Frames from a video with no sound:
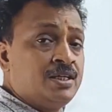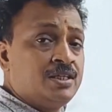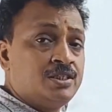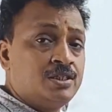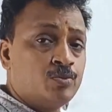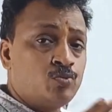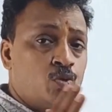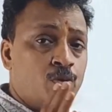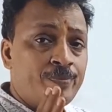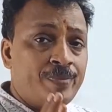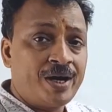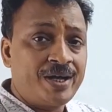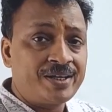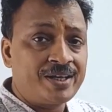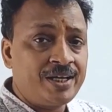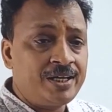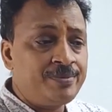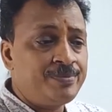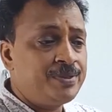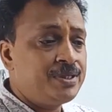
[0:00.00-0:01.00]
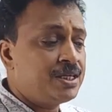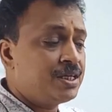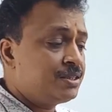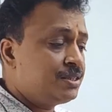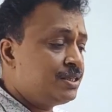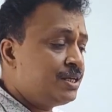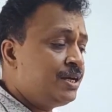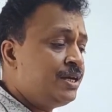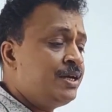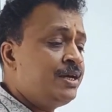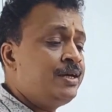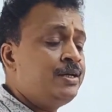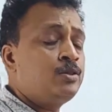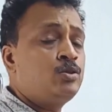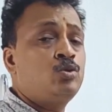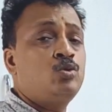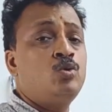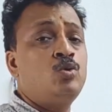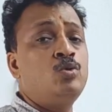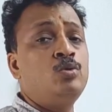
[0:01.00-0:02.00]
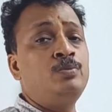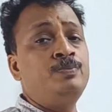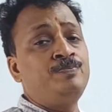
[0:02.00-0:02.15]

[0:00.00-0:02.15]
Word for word: जब वो मार्केट में जाता है तो